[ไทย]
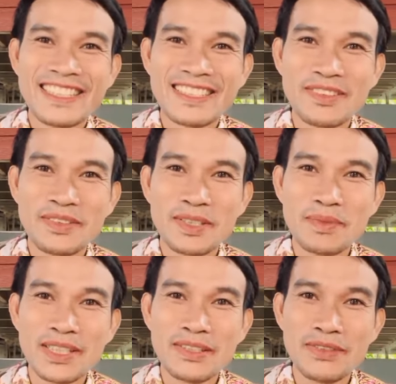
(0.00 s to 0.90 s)
สวัสดี
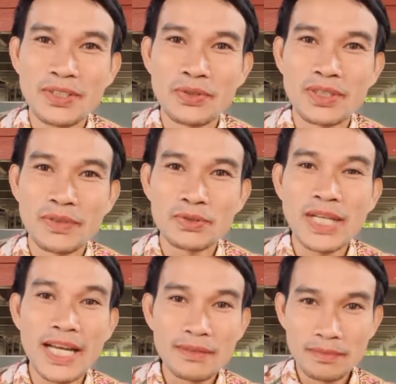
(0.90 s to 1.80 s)
พี่วิรยุทธ์ทุกท่า
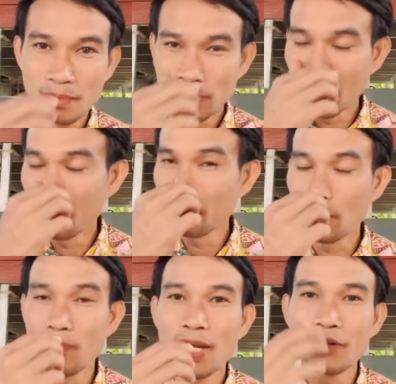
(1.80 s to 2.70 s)
นนะผมผ
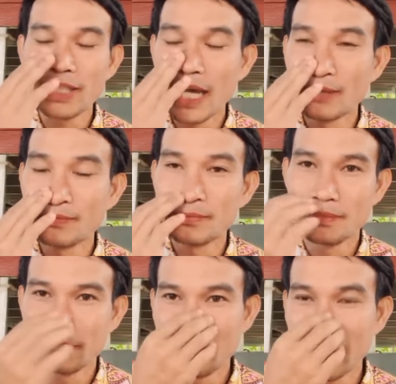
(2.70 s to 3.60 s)
มเล่านิทาน
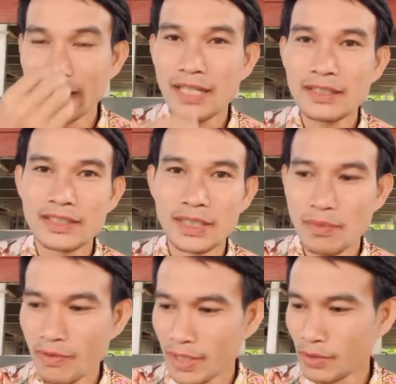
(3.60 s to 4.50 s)
ไม่ได้ทักชื่อเพ
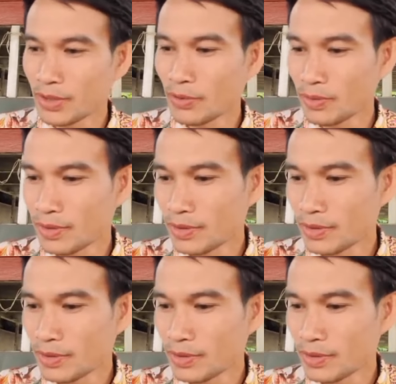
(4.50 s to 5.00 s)
ราะว่าเดี๋ยวสะดุด